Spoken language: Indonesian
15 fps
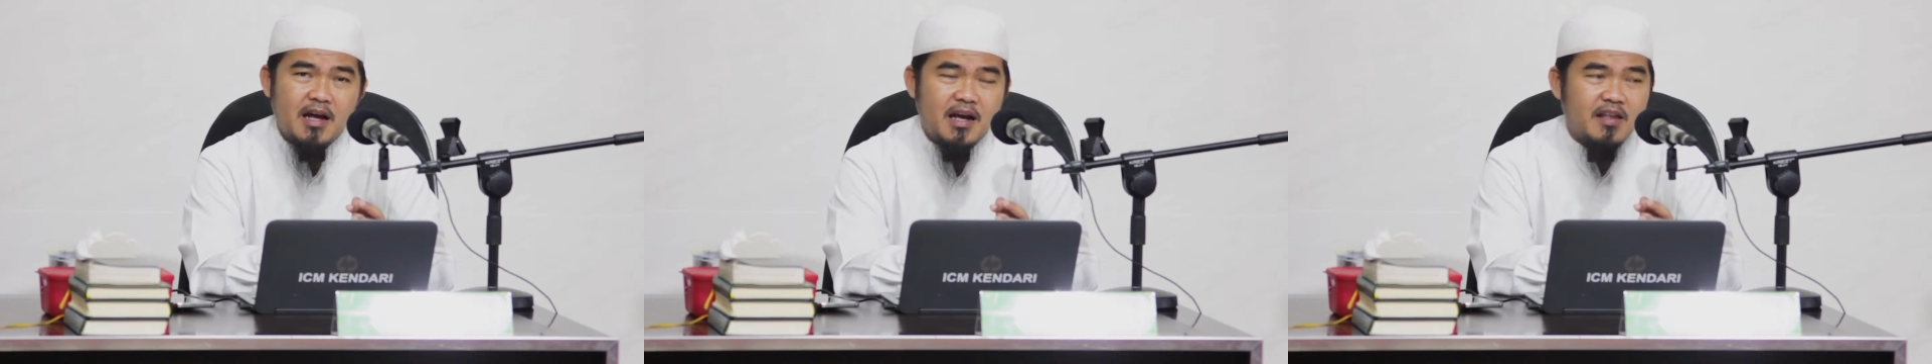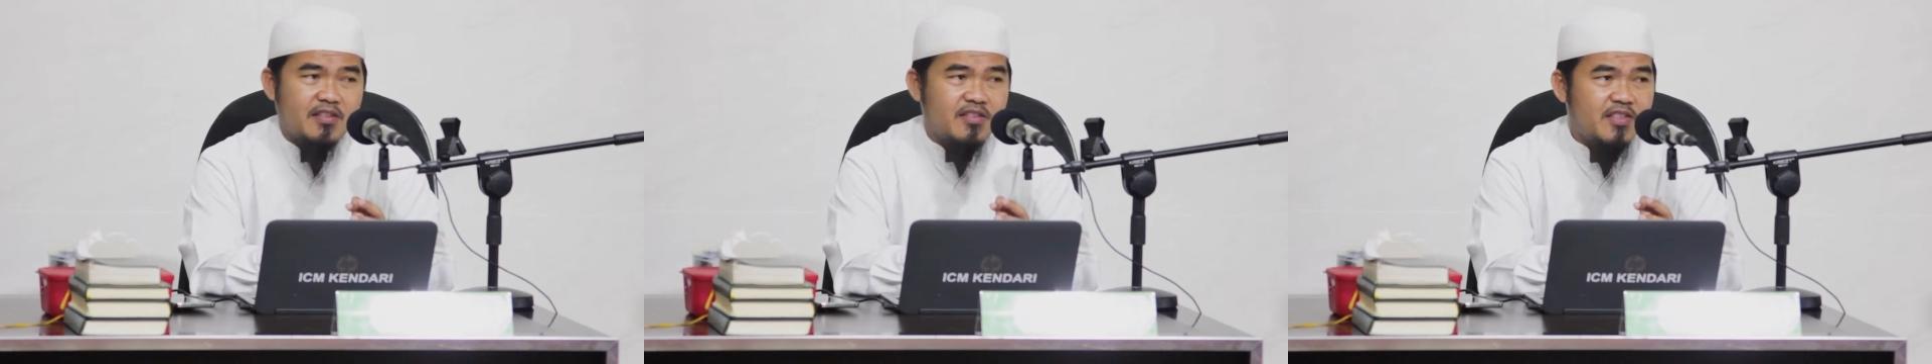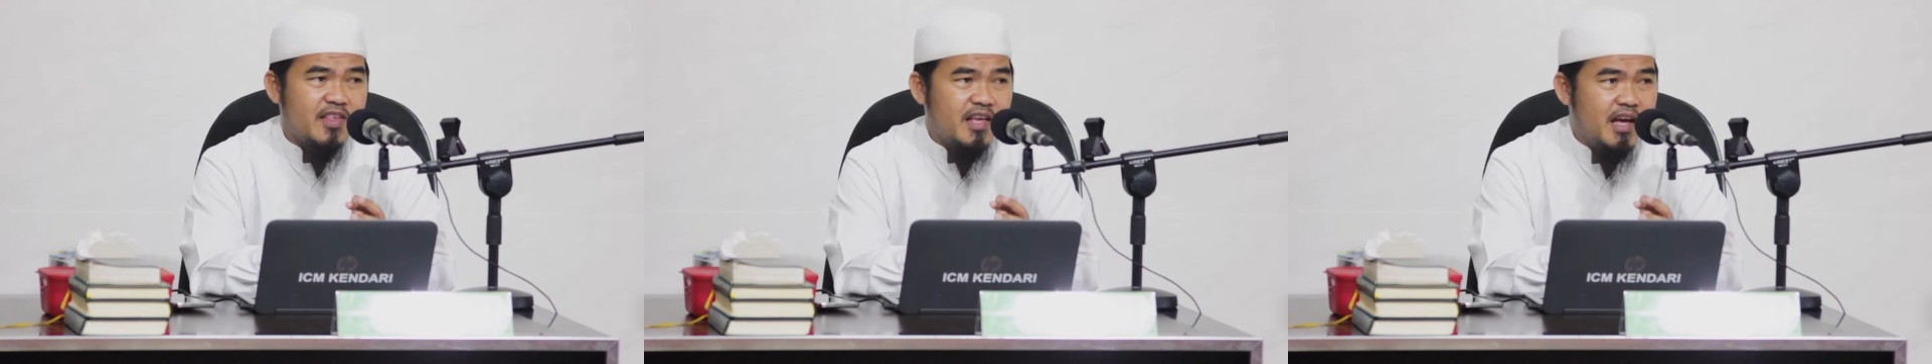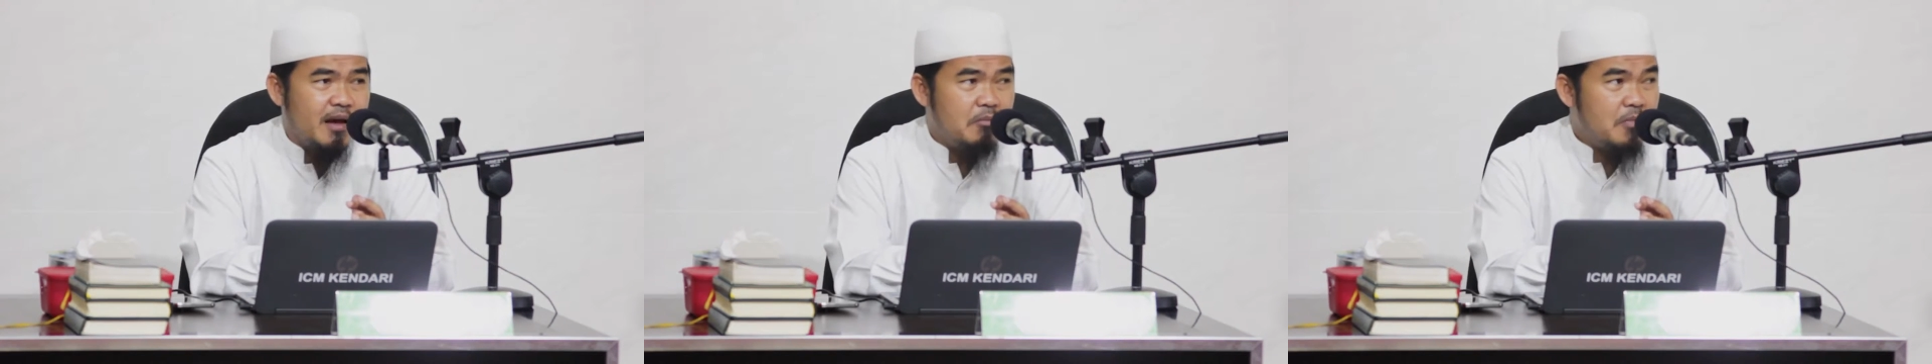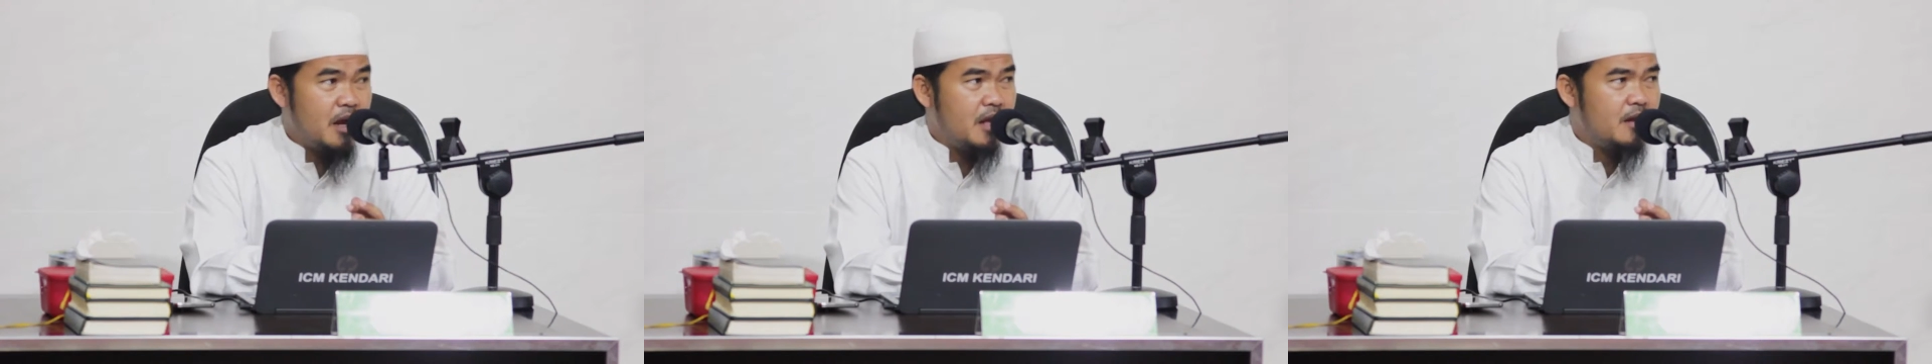
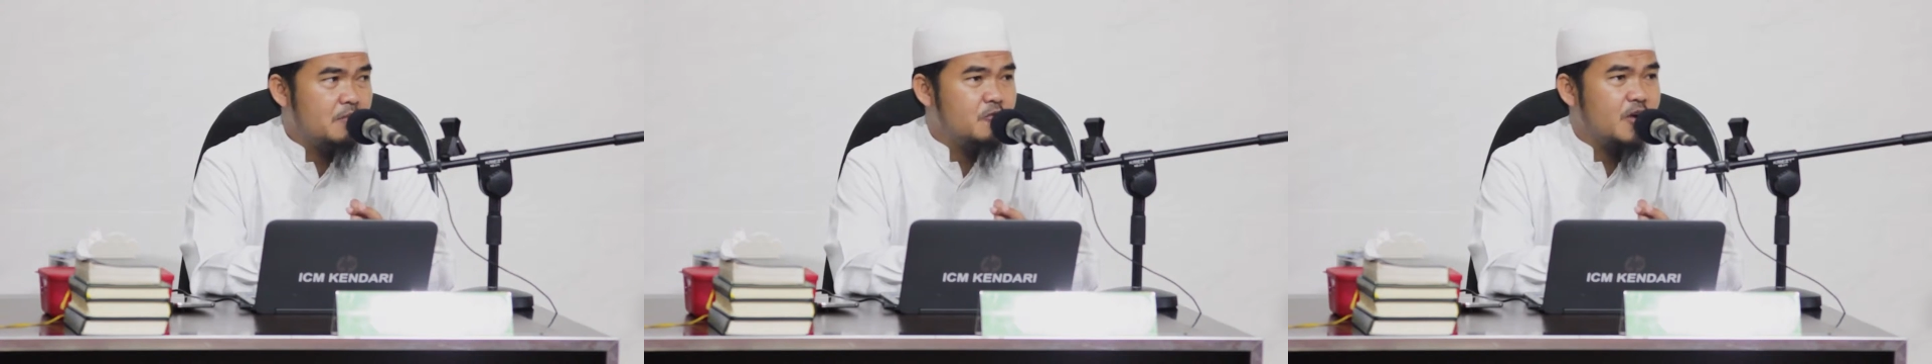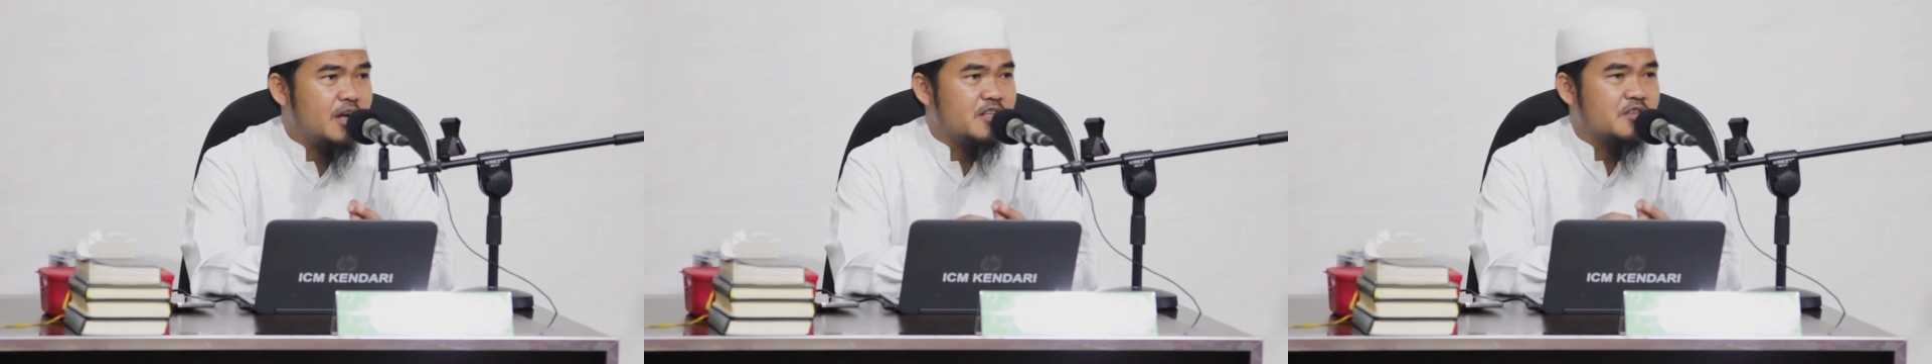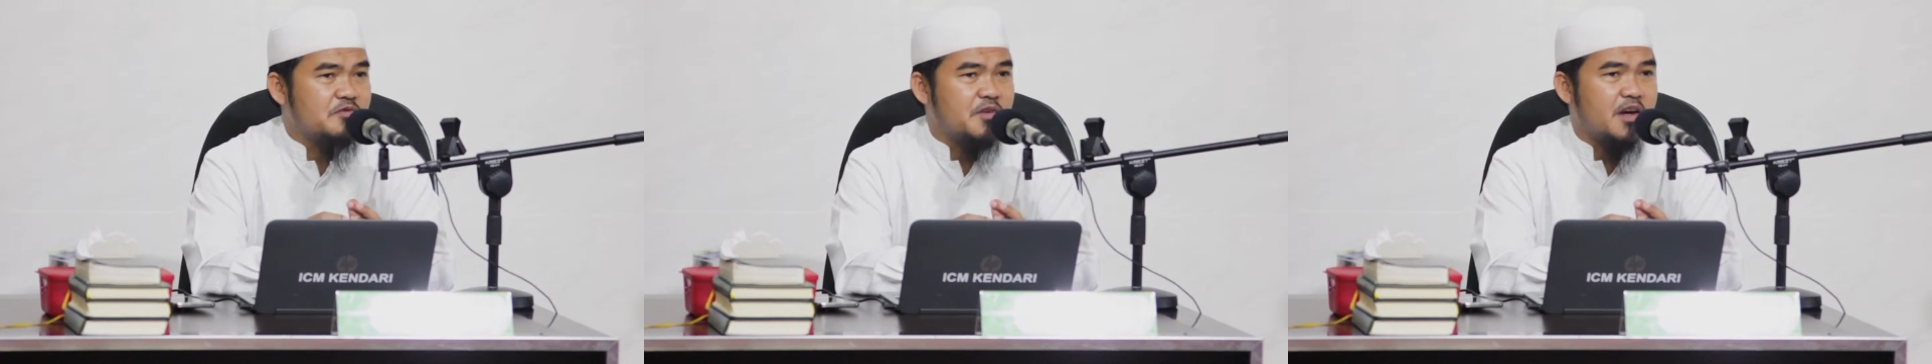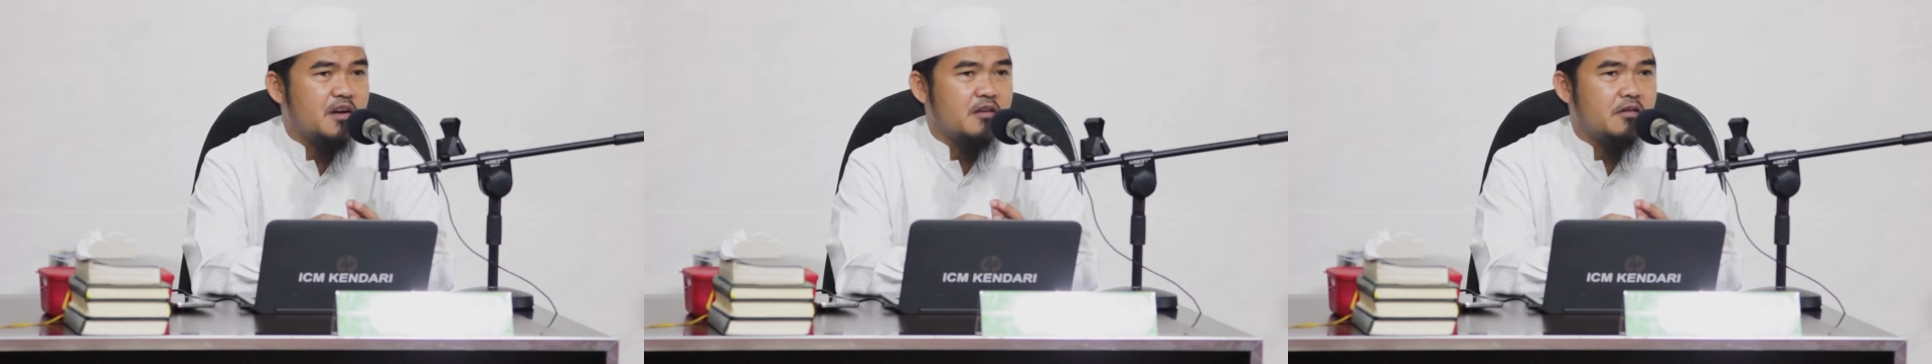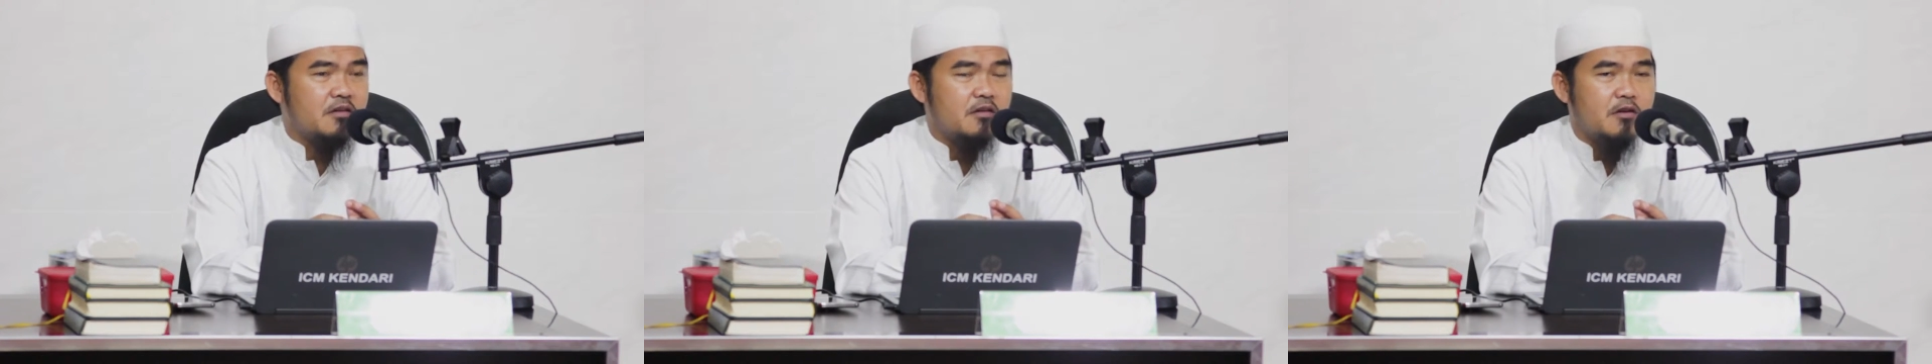asyab
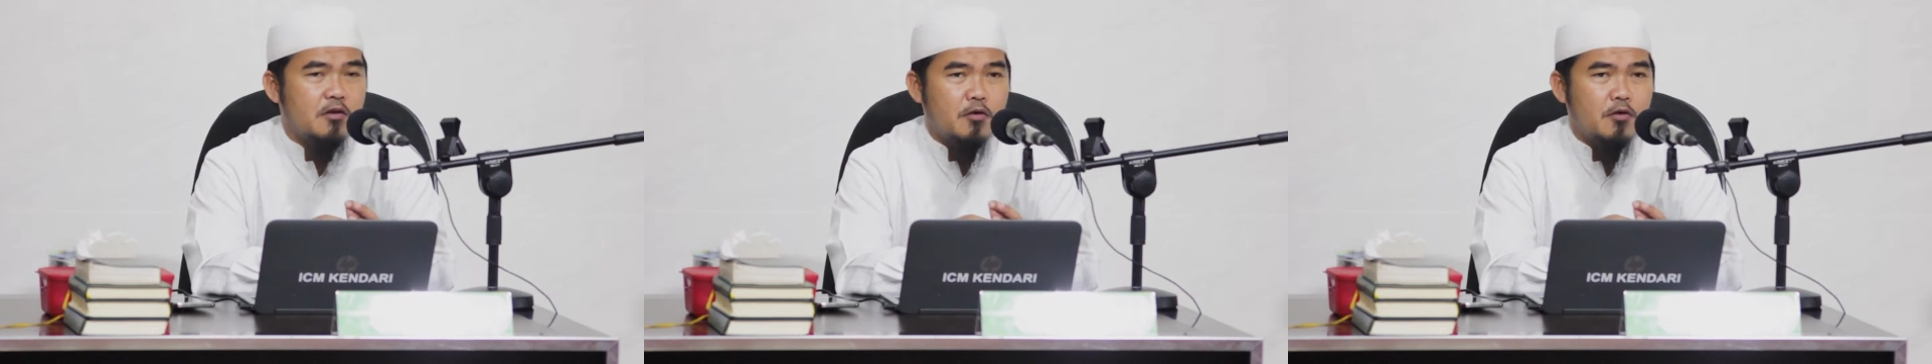al-mu'asfar